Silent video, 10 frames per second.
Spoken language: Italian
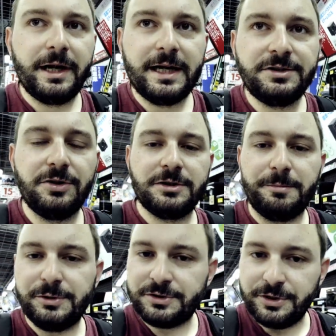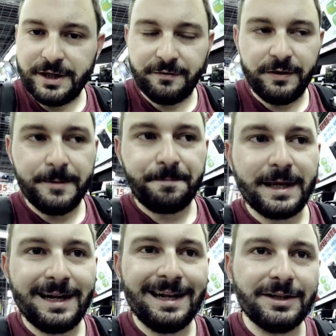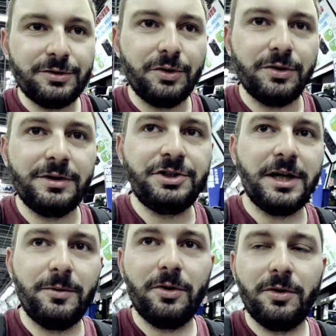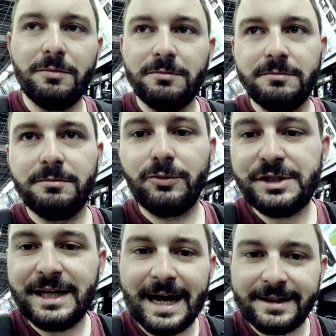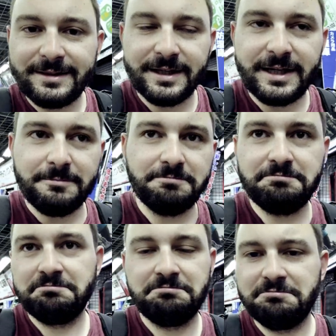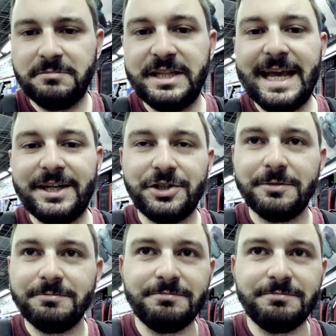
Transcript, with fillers: il resto cosa posso dirvi? Lato, diciamo, musichette, 10.